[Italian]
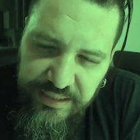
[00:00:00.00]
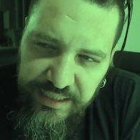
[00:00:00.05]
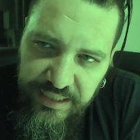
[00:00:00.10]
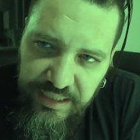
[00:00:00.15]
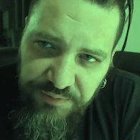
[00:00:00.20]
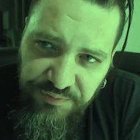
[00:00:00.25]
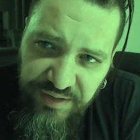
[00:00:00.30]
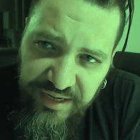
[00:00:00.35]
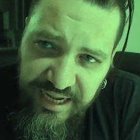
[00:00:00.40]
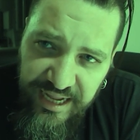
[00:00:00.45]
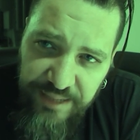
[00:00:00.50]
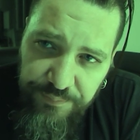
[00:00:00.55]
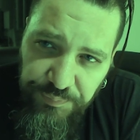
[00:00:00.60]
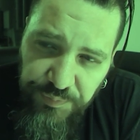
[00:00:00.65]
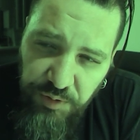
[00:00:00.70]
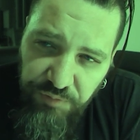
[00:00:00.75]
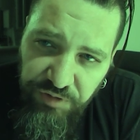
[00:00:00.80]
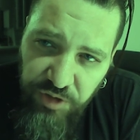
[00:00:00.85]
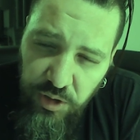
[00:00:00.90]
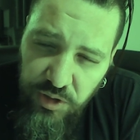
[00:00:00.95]

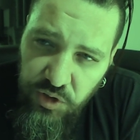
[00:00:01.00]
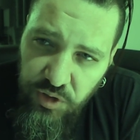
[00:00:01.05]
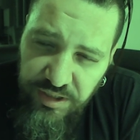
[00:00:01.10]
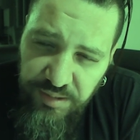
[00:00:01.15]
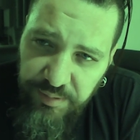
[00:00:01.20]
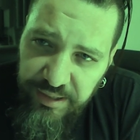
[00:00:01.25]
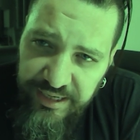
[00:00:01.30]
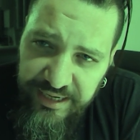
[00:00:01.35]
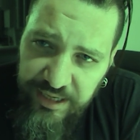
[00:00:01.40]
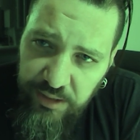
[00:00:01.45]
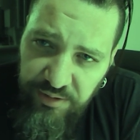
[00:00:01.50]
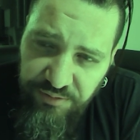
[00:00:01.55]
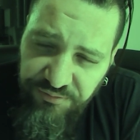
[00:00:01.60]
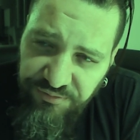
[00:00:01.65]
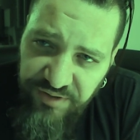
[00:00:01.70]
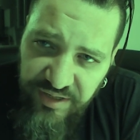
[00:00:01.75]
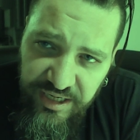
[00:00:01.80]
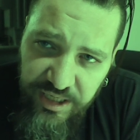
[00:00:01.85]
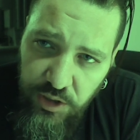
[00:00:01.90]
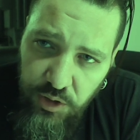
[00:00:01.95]
terrificante, ovvero il sogno americano è
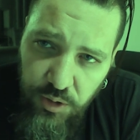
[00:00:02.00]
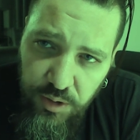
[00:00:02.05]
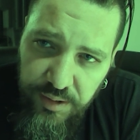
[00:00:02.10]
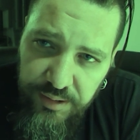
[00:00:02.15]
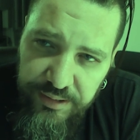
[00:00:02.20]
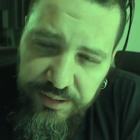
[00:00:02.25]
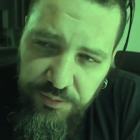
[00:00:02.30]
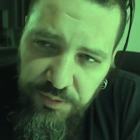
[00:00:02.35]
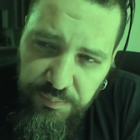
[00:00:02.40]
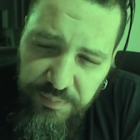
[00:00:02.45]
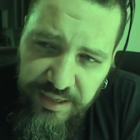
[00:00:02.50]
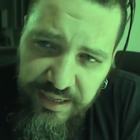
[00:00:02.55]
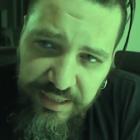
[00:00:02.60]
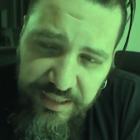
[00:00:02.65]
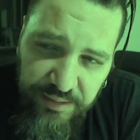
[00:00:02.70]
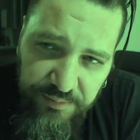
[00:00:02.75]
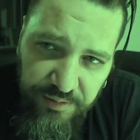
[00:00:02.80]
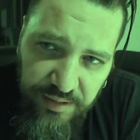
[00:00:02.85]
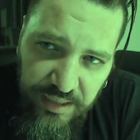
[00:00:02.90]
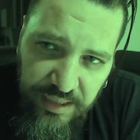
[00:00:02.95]
finito e
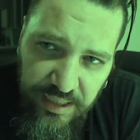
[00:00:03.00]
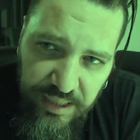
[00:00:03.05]
ormai